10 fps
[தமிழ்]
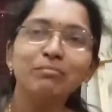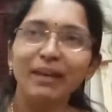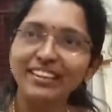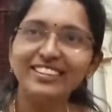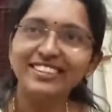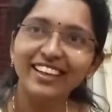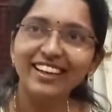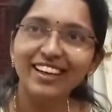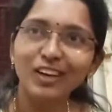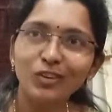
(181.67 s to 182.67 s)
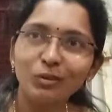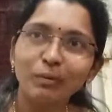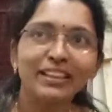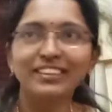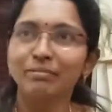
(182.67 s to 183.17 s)
வந்து மிதந்துட்டே இருக்கார் ஒரு
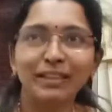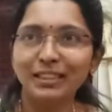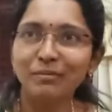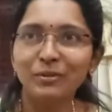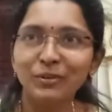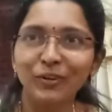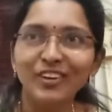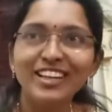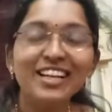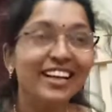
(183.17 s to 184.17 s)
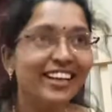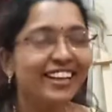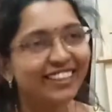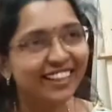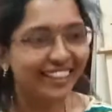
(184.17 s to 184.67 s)
பத் பத்து நிமிஷம்
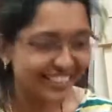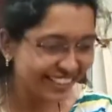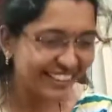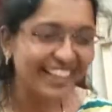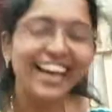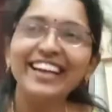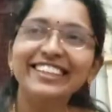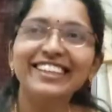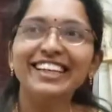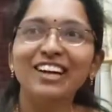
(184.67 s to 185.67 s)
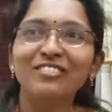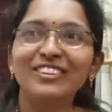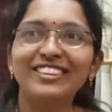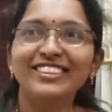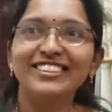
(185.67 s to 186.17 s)
எனக்கு டக்குன்னு இந்த கேரக்டர் ஞாபகம்
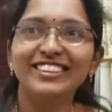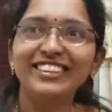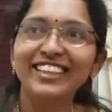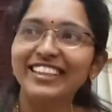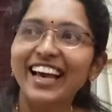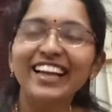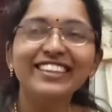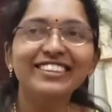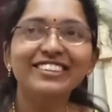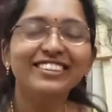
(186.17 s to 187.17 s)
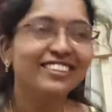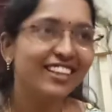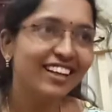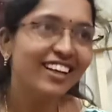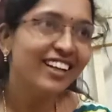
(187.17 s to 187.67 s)
வந்துருச்சு இந்த கேரக்டர்
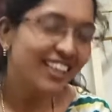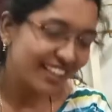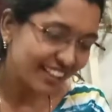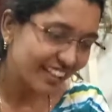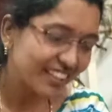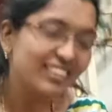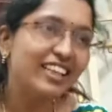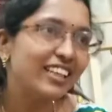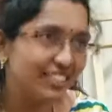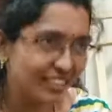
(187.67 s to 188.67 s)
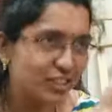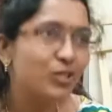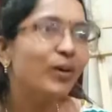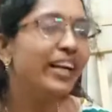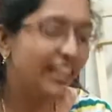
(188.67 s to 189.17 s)
இந்த இந்த இந்த
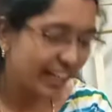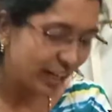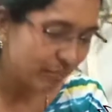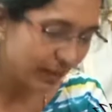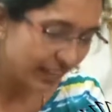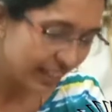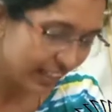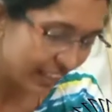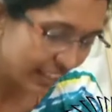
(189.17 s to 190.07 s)
ஸ்டோரியை நரேட் பண்ணுற